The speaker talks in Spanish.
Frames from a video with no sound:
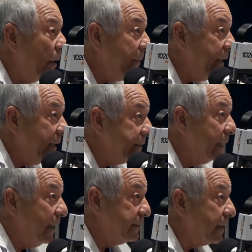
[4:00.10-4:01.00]

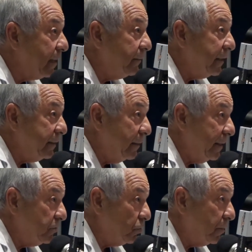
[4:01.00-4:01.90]
amigas acerca de
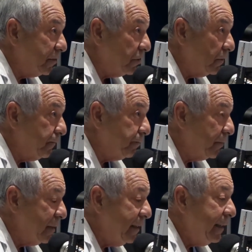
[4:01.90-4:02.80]
masturbación.
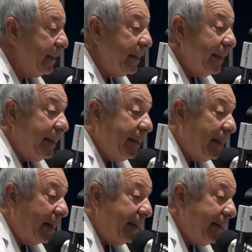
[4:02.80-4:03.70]
Y
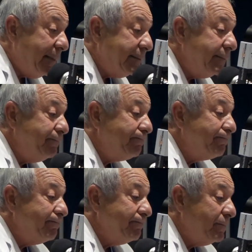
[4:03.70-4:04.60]
Clara Inés,
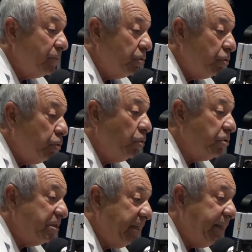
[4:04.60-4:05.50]
tú
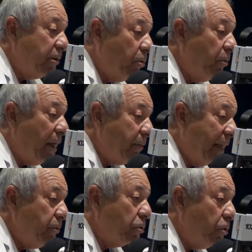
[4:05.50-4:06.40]
no te sientes cómoda
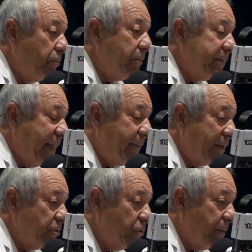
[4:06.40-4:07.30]
hablando con, de
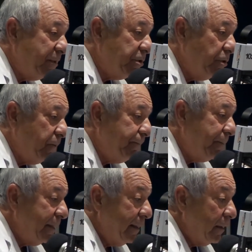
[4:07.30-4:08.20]
masturbación
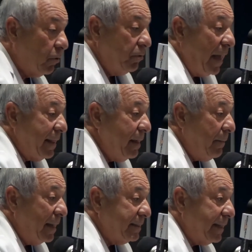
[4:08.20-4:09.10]
con nadie
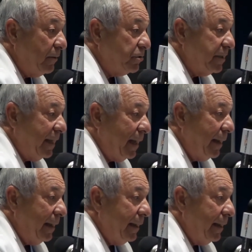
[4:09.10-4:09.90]
más que no sea